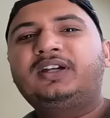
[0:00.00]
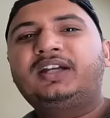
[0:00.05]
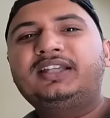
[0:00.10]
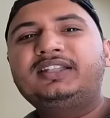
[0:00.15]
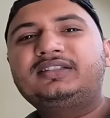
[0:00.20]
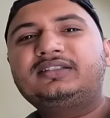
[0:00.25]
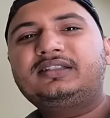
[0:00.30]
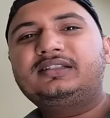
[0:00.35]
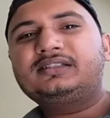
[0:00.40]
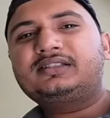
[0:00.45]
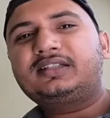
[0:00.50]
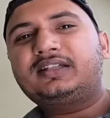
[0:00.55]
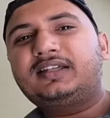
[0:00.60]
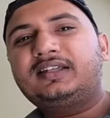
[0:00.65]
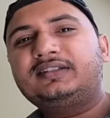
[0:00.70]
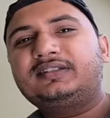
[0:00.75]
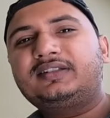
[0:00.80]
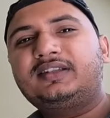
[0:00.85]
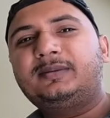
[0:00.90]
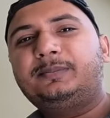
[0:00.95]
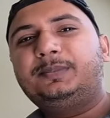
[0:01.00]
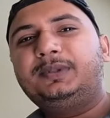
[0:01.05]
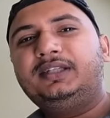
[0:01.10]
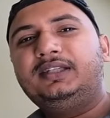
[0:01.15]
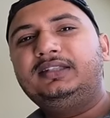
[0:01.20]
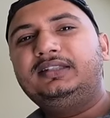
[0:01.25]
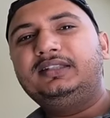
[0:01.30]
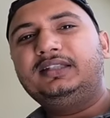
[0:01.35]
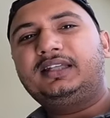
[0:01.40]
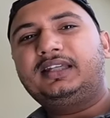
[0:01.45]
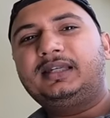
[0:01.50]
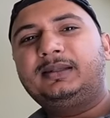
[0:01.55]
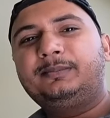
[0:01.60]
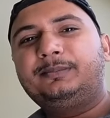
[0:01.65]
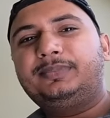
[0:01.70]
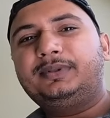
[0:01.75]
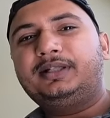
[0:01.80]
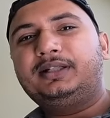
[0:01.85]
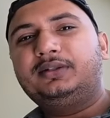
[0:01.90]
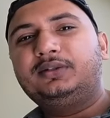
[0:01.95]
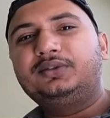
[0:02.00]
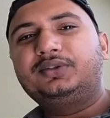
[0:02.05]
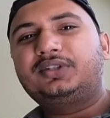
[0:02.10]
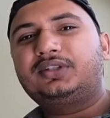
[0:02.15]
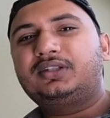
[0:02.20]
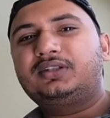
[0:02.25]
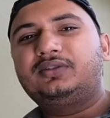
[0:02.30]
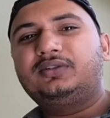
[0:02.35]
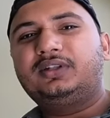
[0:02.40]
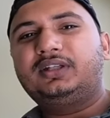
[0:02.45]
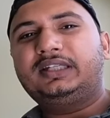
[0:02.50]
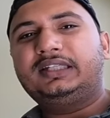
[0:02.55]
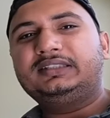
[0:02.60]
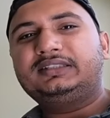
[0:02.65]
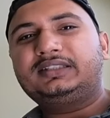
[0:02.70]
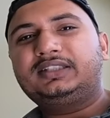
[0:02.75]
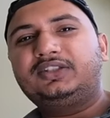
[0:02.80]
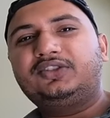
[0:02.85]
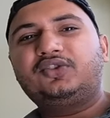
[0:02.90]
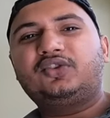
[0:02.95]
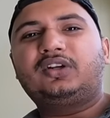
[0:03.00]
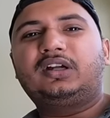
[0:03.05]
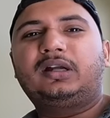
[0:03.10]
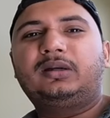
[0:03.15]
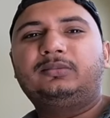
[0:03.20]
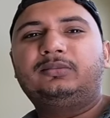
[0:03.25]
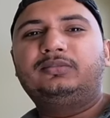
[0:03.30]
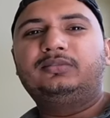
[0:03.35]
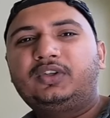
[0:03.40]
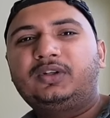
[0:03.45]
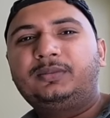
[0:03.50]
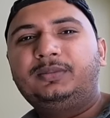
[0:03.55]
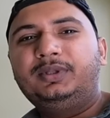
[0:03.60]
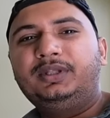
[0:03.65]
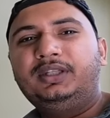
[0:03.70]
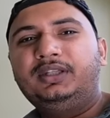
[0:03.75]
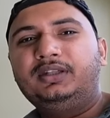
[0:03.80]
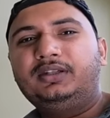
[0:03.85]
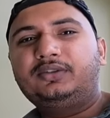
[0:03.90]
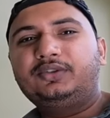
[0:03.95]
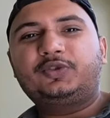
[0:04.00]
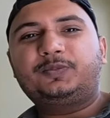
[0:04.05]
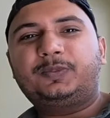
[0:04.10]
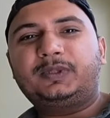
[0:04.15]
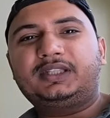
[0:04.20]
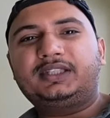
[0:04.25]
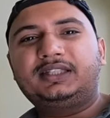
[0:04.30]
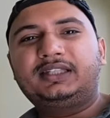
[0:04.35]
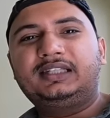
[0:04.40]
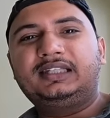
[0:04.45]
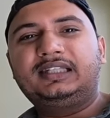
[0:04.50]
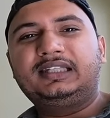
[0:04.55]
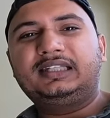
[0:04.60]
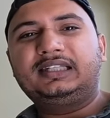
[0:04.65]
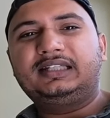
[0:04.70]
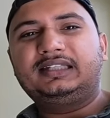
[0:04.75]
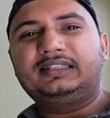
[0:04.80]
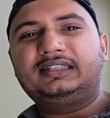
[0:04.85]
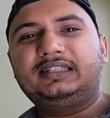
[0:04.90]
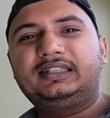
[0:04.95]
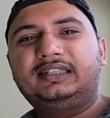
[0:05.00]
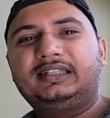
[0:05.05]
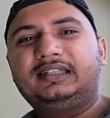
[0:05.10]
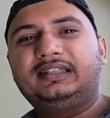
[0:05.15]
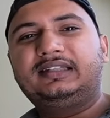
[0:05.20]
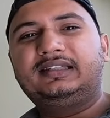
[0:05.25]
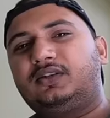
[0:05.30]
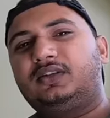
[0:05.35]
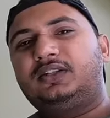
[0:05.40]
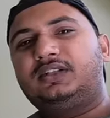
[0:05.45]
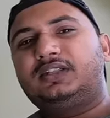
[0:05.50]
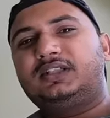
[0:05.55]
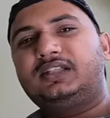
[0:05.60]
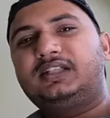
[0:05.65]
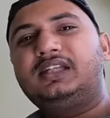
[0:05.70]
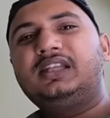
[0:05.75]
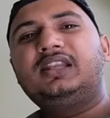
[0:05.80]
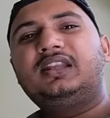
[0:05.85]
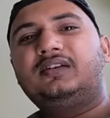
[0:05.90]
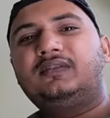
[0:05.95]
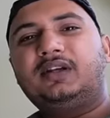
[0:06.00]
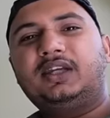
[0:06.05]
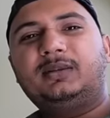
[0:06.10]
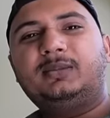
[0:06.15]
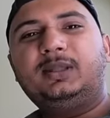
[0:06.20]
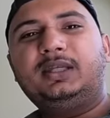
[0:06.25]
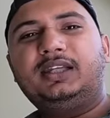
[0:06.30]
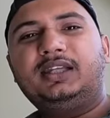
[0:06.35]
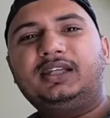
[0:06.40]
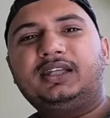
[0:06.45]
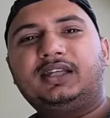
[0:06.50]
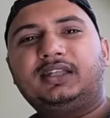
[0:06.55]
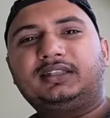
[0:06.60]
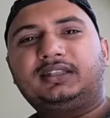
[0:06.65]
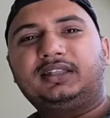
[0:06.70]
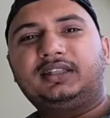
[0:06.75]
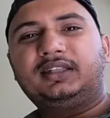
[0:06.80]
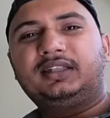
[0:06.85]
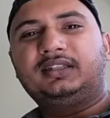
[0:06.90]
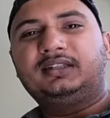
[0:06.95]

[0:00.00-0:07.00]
तो गाइज कल शायंस ने पी ली थी कैंपा उससे हो गया इसके जुकाम तो अभी कुछ पतंग लेके आते हैं और इसके लिए दवाई भी लेके आते